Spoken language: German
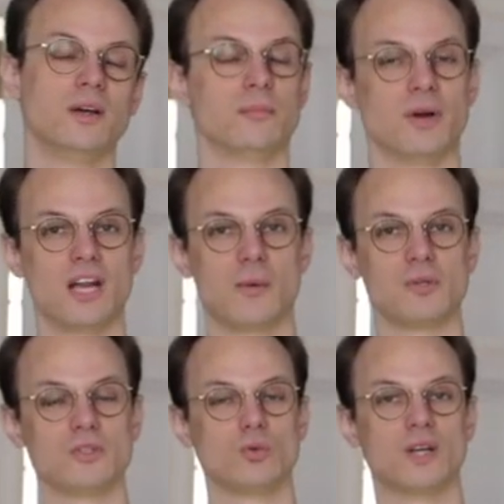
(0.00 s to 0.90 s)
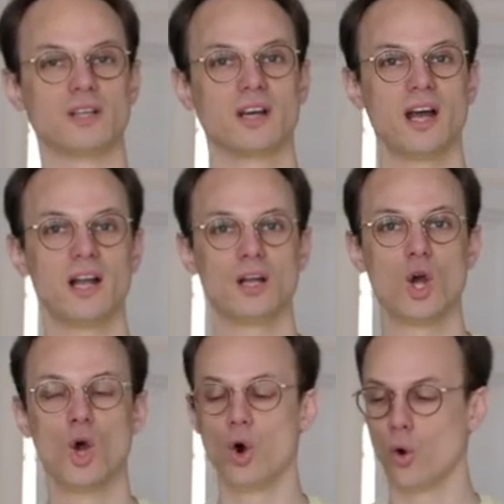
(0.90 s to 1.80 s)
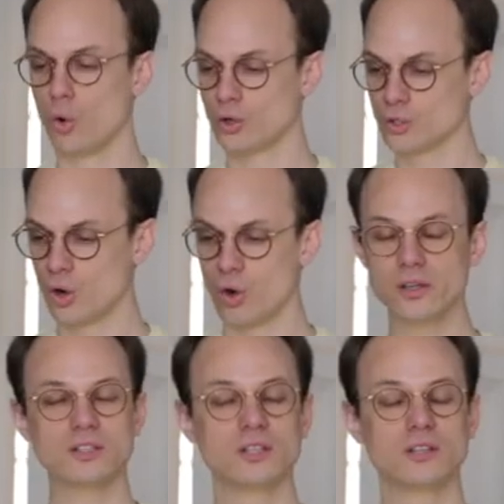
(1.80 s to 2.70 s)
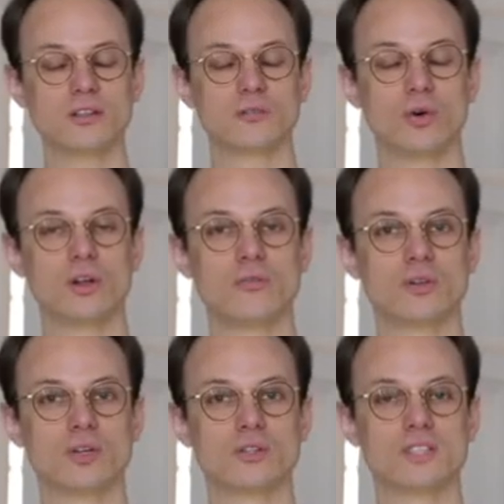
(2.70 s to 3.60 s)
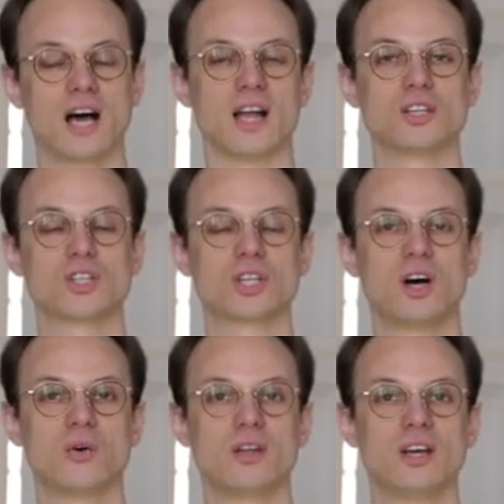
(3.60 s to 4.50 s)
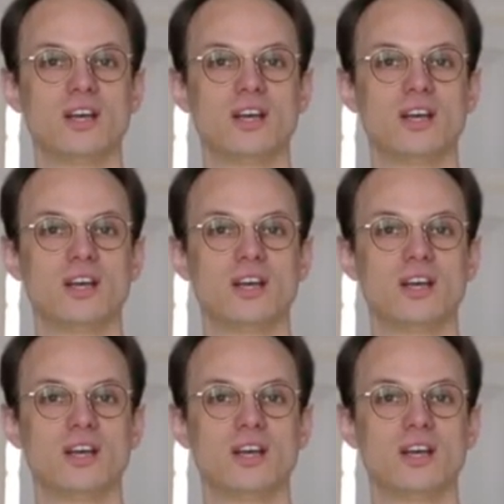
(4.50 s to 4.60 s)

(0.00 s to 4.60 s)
Mein Name ist Julian Keil und heute wollen wir uns anschauen,